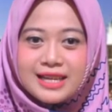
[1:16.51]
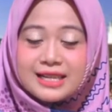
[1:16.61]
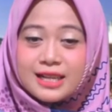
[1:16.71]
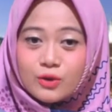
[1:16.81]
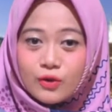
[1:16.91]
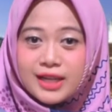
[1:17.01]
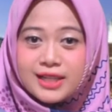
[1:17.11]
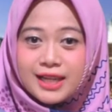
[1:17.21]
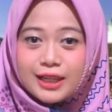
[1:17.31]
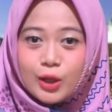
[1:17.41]
Desa
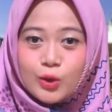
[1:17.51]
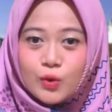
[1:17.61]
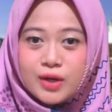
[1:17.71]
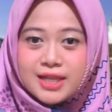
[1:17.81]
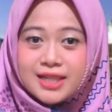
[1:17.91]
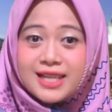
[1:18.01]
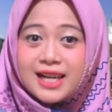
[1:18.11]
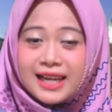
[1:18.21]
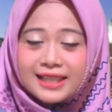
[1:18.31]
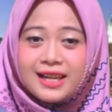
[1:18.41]
Sukainda ini juga
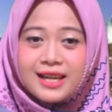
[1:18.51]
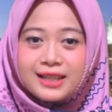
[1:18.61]
sejalan